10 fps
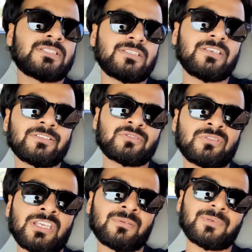चीज़ नहीं है
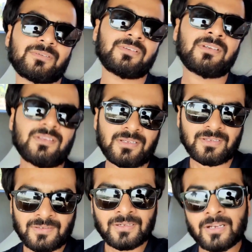इस दुनिया में
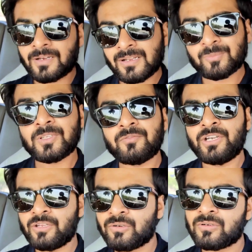अगर आपने
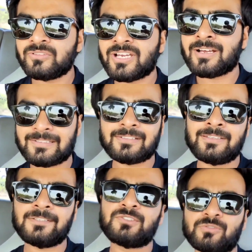वीडियो यहाँ
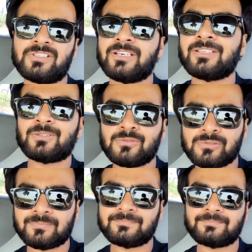तक देख चुकी है
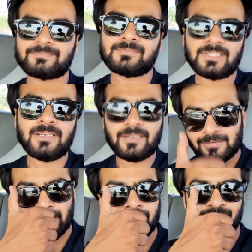तो
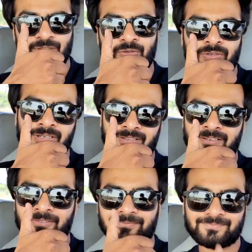लाइक ज़रूर कर
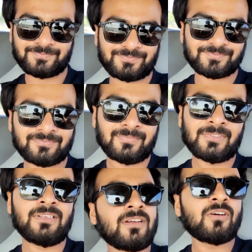
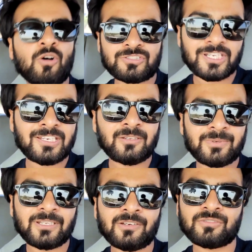देना और
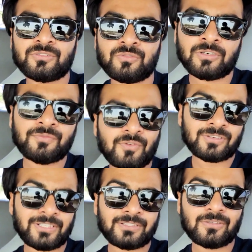चैनल में नए हो तो डो नॉट
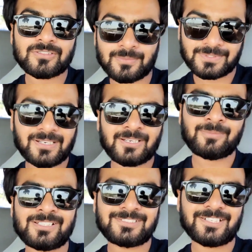फॉरगेट टू
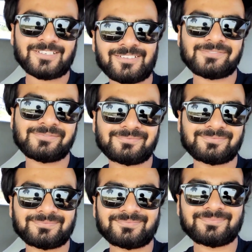सब्सक्राइब माई
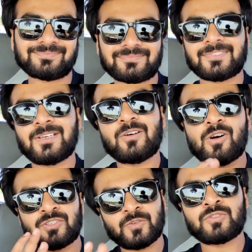
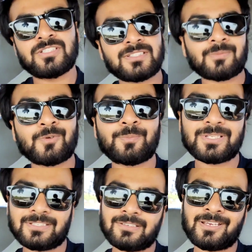चैनल और जो चीज़ आपको
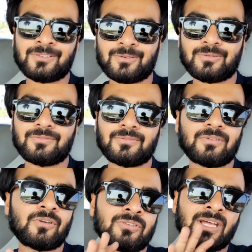पसंद आई हो
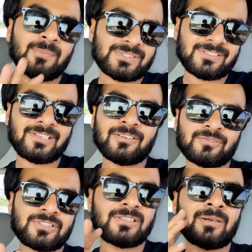और ना पसंद
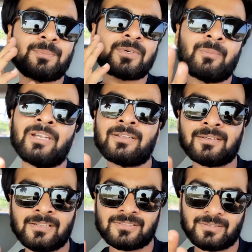आई उससे आप
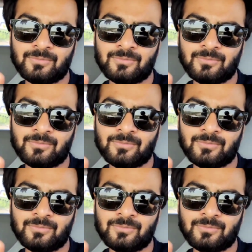कमेंट करना